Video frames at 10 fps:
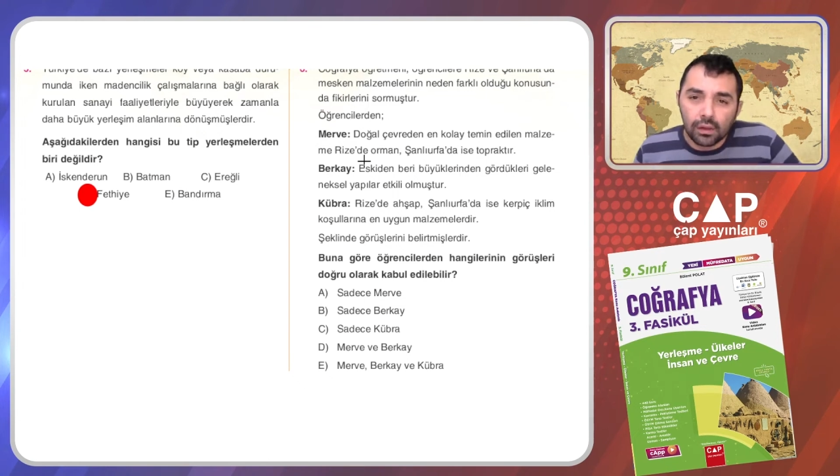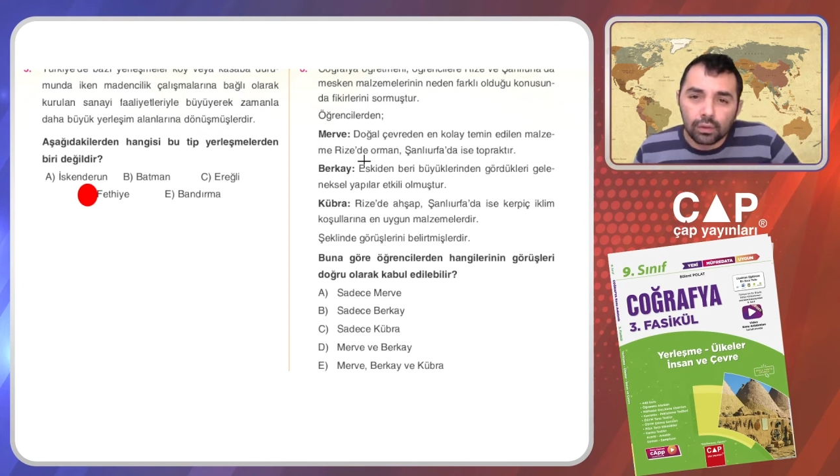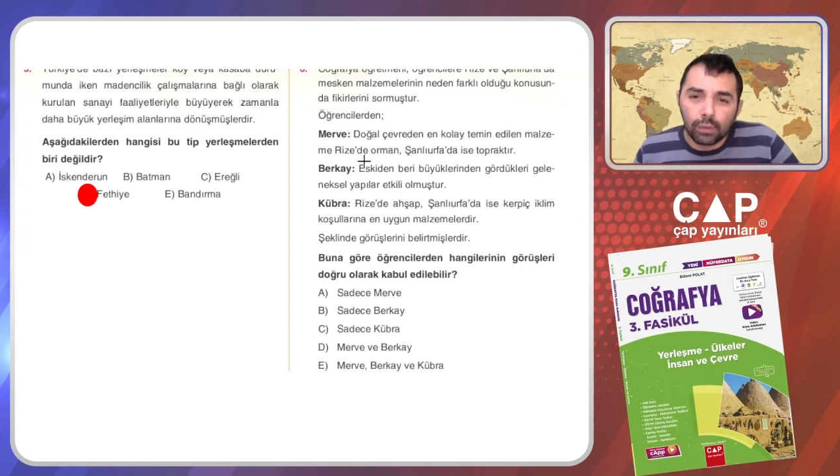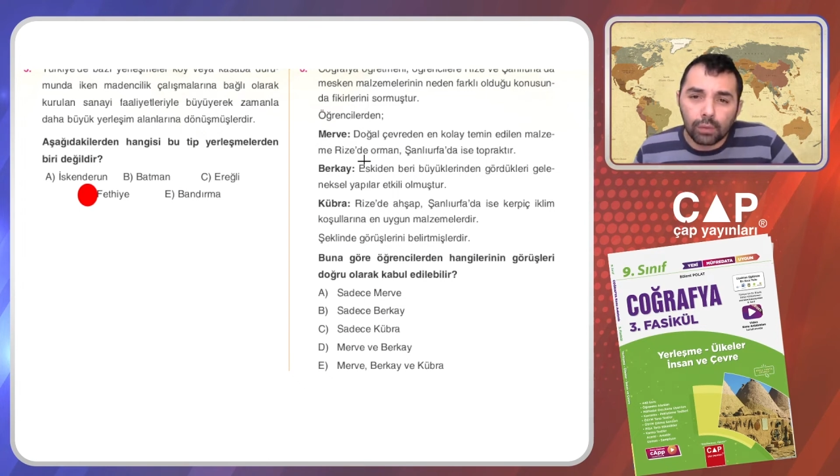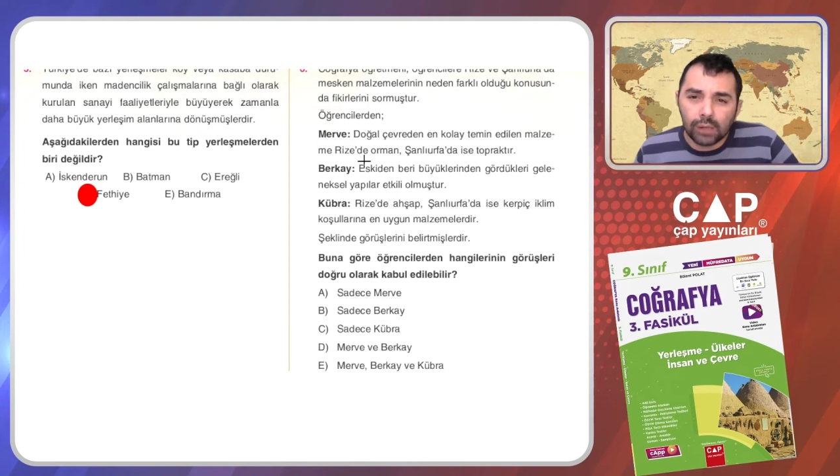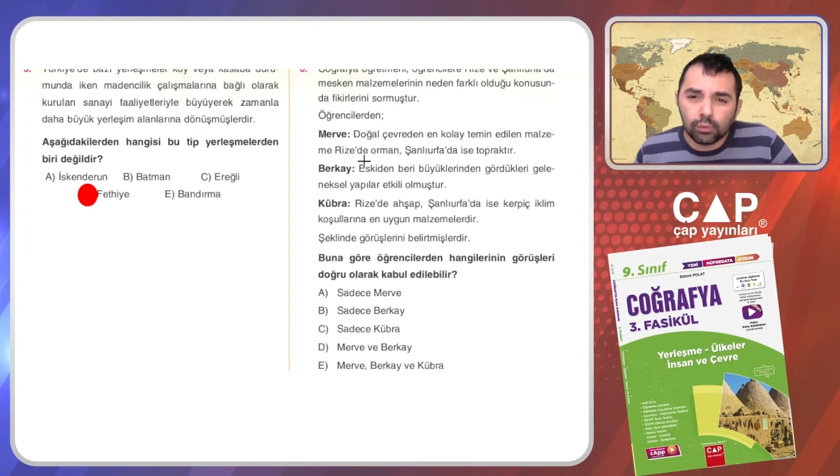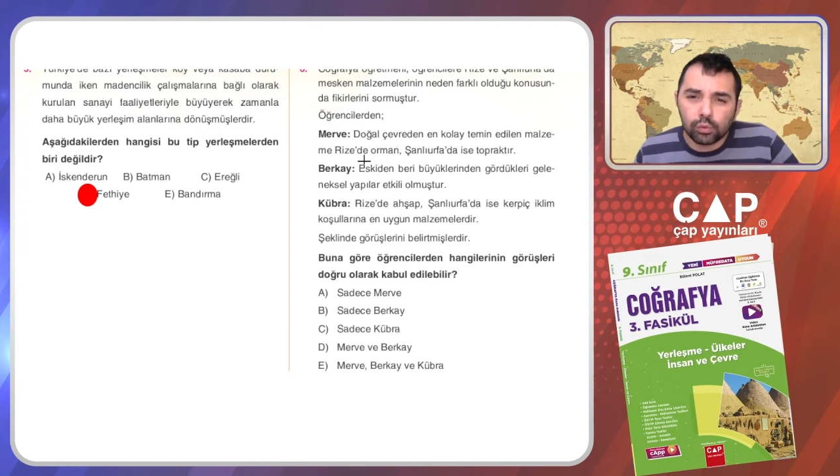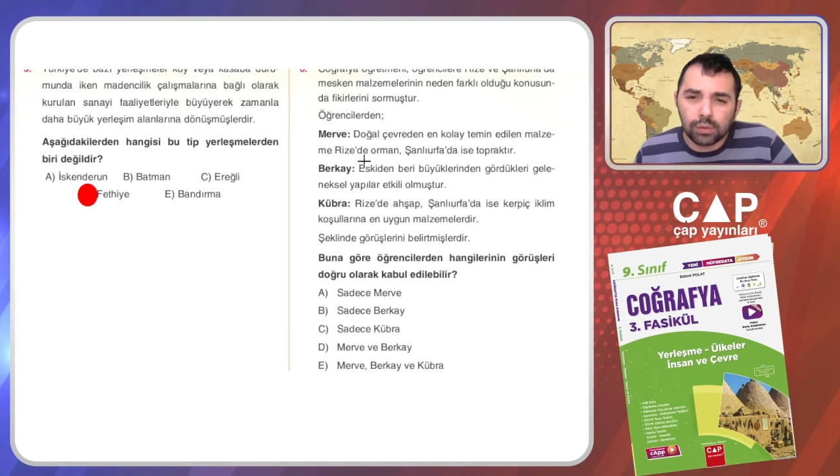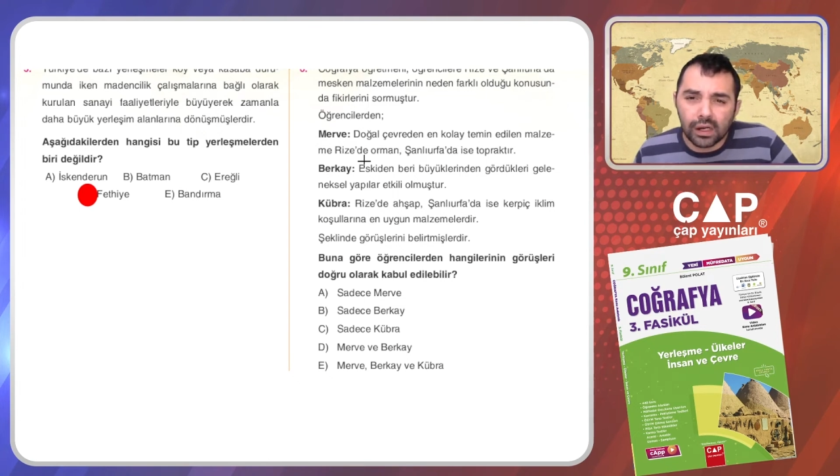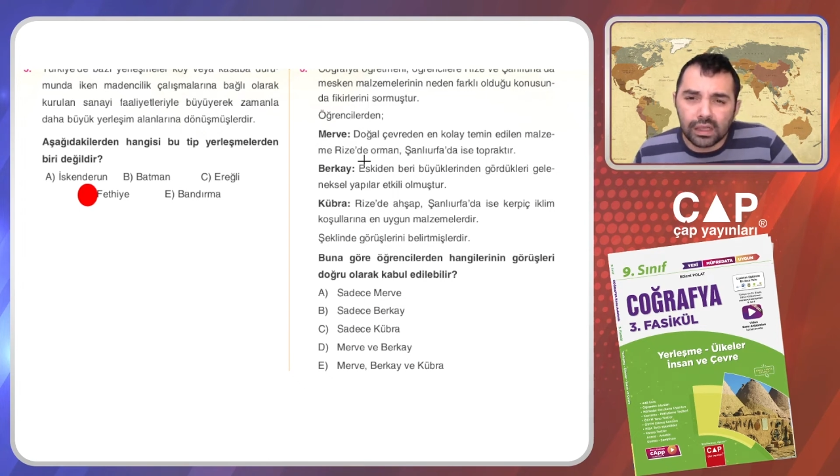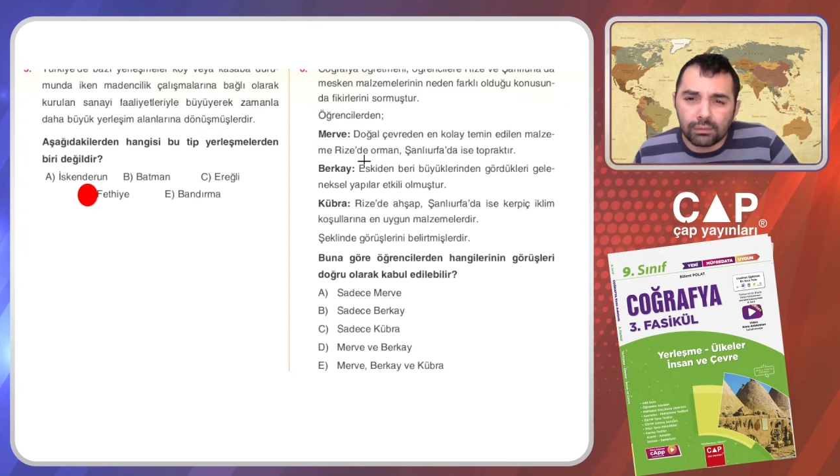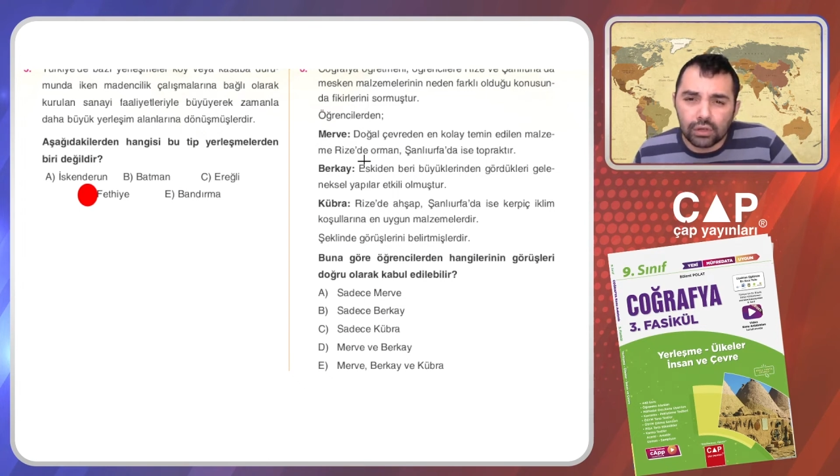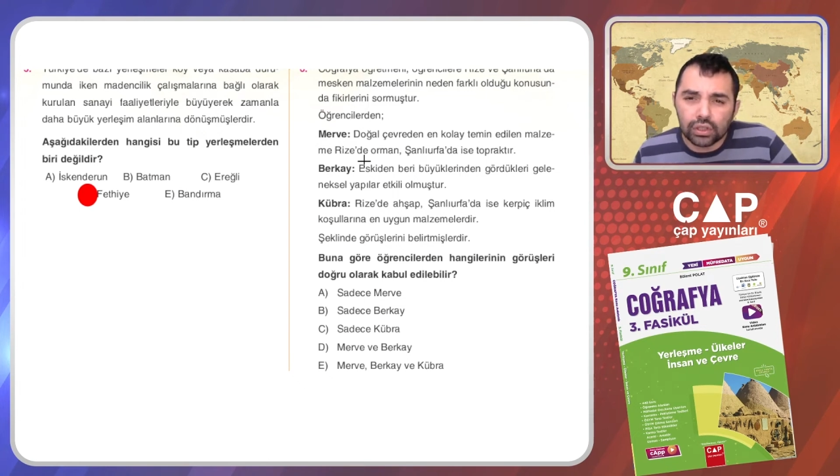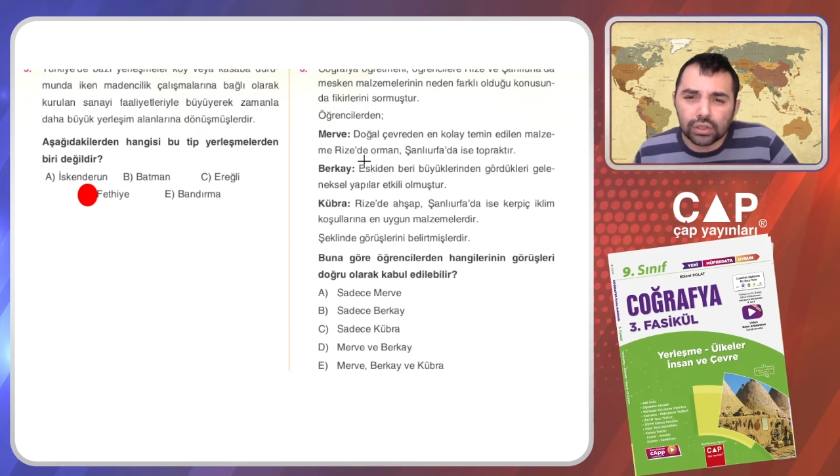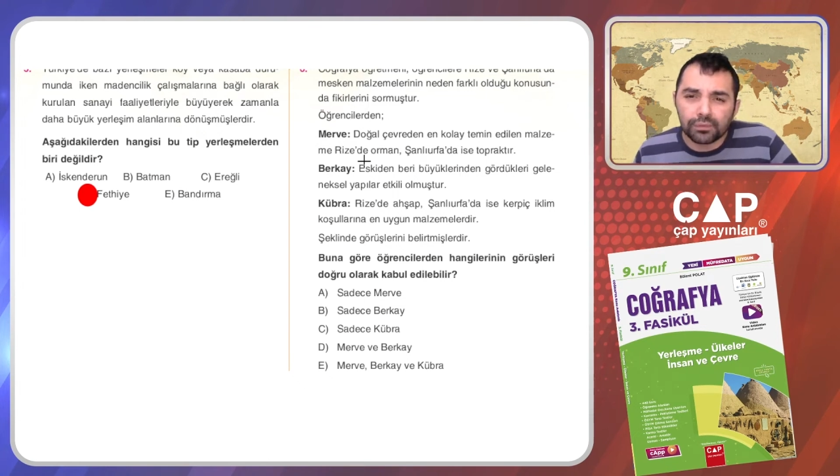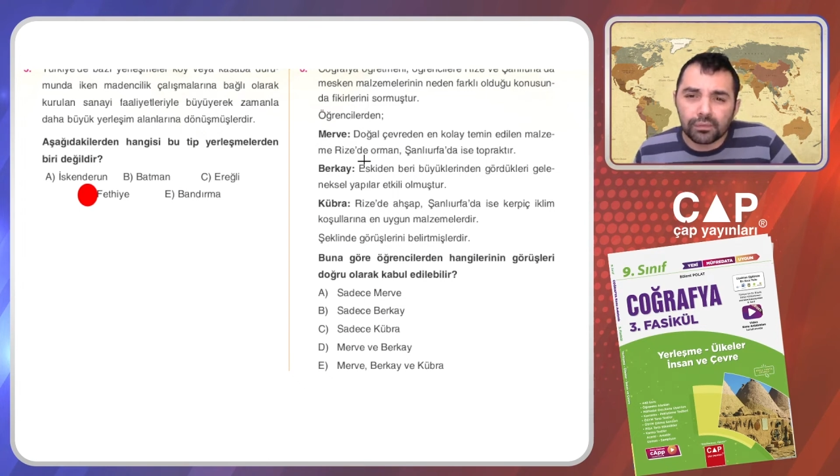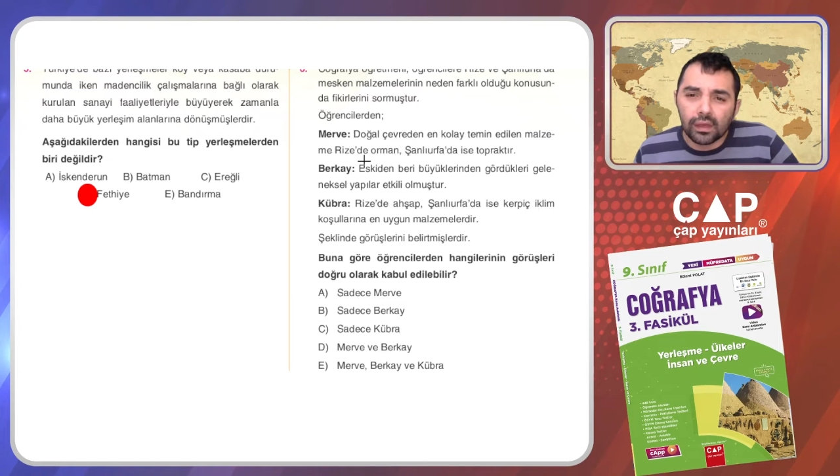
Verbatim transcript: Bakan Kübra ne demiş?